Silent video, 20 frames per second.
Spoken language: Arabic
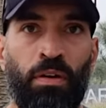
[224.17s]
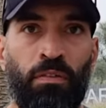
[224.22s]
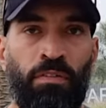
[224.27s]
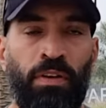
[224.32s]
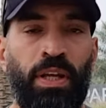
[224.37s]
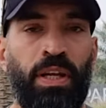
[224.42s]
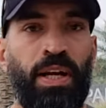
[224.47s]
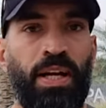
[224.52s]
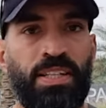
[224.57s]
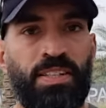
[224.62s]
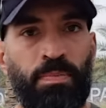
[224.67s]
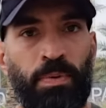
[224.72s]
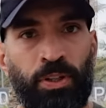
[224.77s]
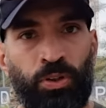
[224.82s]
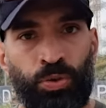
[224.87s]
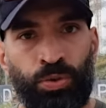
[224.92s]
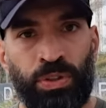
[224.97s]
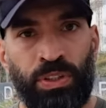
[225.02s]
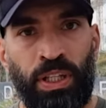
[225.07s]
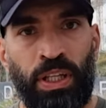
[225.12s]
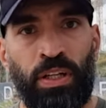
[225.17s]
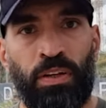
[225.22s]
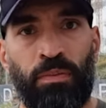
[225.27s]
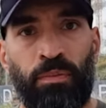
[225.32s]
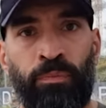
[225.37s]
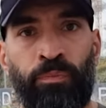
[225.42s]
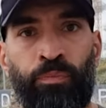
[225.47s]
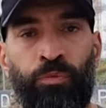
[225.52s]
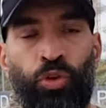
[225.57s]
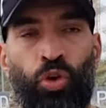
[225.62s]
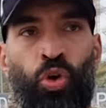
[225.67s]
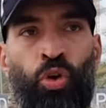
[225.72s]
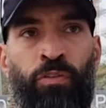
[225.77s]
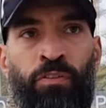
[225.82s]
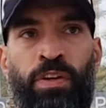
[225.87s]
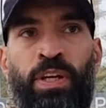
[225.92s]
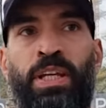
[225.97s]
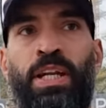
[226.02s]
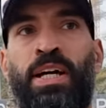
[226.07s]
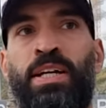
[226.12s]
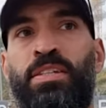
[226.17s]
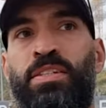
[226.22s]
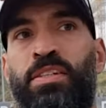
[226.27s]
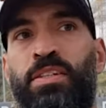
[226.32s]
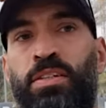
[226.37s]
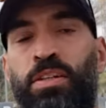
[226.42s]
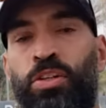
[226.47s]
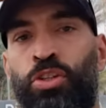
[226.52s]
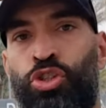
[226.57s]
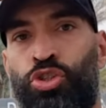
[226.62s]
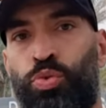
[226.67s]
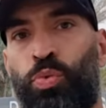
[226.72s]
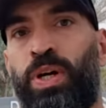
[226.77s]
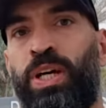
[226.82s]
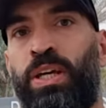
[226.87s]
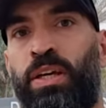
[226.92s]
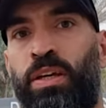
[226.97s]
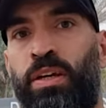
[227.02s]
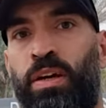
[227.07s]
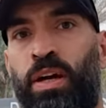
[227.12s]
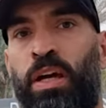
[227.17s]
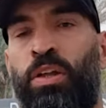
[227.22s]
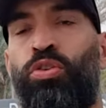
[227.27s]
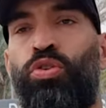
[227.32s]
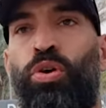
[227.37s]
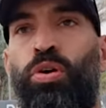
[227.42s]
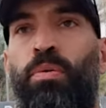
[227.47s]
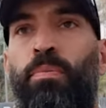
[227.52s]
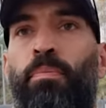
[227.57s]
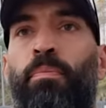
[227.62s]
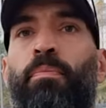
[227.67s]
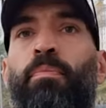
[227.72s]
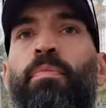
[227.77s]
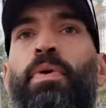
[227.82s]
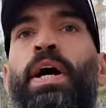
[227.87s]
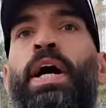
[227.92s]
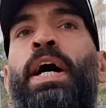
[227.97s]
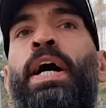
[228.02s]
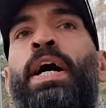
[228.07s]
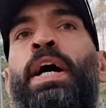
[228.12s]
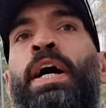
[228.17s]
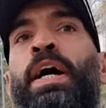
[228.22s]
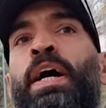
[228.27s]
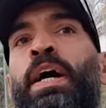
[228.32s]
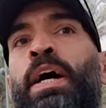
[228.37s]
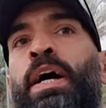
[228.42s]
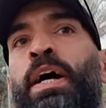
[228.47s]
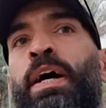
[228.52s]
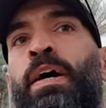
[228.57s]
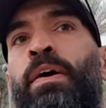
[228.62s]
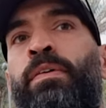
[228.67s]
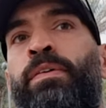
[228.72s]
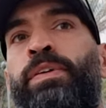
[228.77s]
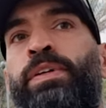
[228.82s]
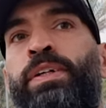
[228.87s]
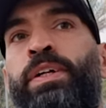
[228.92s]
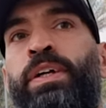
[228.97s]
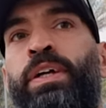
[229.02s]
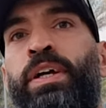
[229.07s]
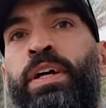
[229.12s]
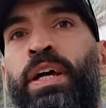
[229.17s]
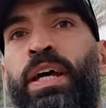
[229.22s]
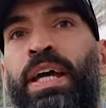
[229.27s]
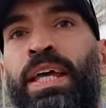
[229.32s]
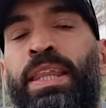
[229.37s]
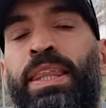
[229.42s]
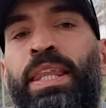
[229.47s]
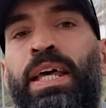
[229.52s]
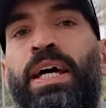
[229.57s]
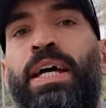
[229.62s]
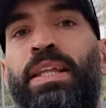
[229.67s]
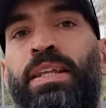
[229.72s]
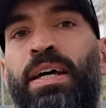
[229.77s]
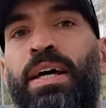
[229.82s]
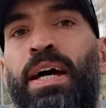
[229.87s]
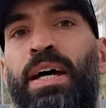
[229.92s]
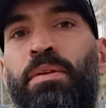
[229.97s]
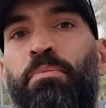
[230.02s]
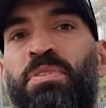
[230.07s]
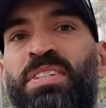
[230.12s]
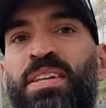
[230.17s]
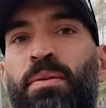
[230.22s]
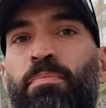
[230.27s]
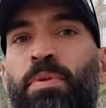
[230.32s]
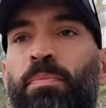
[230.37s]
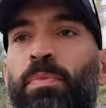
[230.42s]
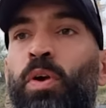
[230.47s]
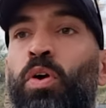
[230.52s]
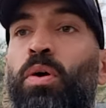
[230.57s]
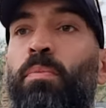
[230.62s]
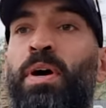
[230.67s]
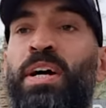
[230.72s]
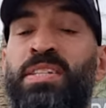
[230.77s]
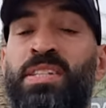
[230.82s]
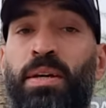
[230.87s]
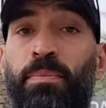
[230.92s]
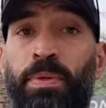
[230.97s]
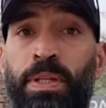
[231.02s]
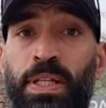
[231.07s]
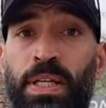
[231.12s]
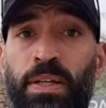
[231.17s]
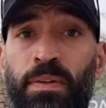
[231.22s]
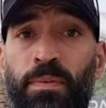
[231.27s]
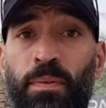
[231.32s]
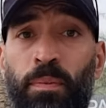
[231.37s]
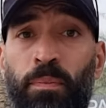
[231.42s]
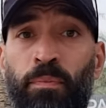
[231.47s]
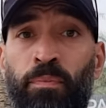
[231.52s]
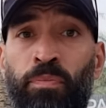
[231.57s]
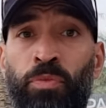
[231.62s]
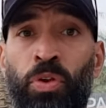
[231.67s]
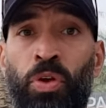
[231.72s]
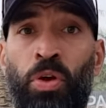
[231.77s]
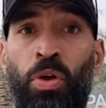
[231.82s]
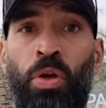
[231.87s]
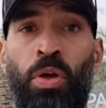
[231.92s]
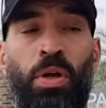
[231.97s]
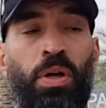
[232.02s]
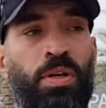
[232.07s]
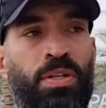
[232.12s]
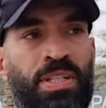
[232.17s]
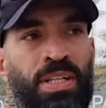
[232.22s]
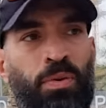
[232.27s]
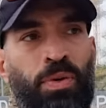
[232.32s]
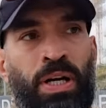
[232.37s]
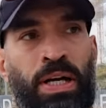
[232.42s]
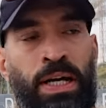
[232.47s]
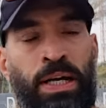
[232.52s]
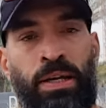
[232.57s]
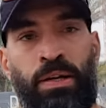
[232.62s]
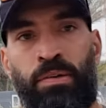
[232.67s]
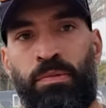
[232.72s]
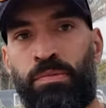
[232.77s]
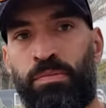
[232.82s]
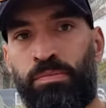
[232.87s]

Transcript: في ناس مضغوطين وفي ناس شوي عندهم آه الضغط هذا بسبب لهم عصبيه سواء